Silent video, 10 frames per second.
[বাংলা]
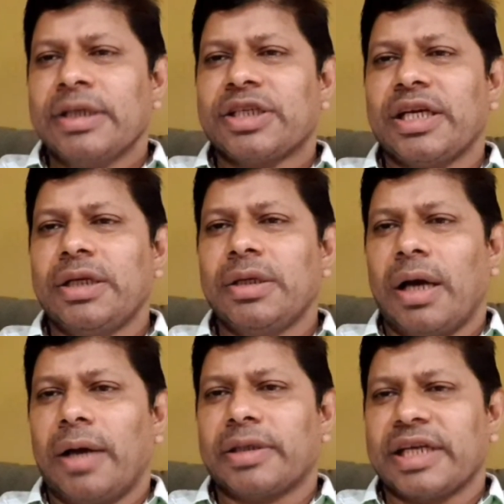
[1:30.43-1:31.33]
সেই
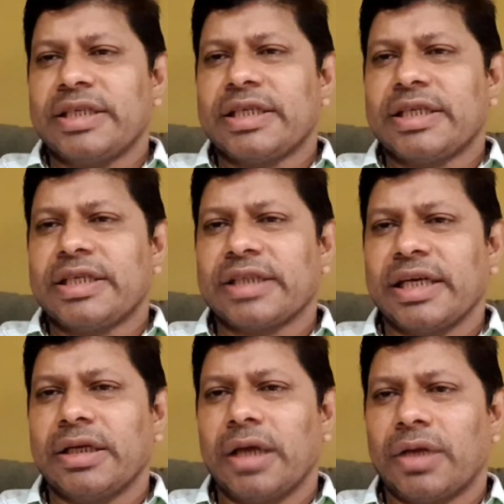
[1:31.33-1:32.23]
টেনশনে
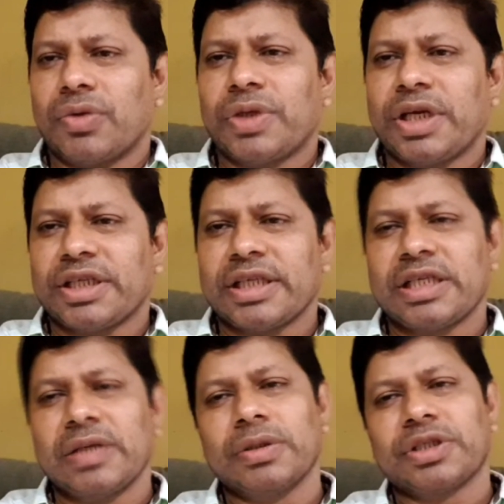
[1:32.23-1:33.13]
সেই দুঃখে সে
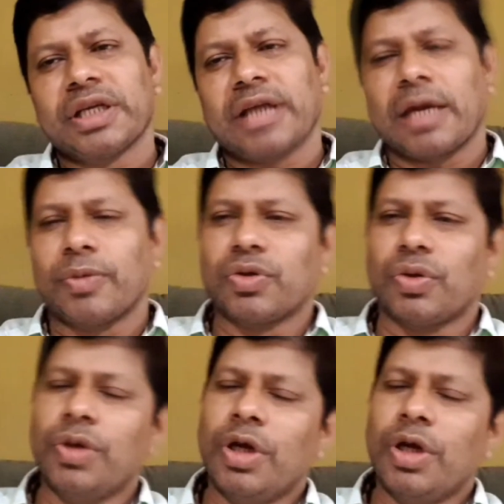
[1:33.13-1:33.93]
ছিল সে তার মতো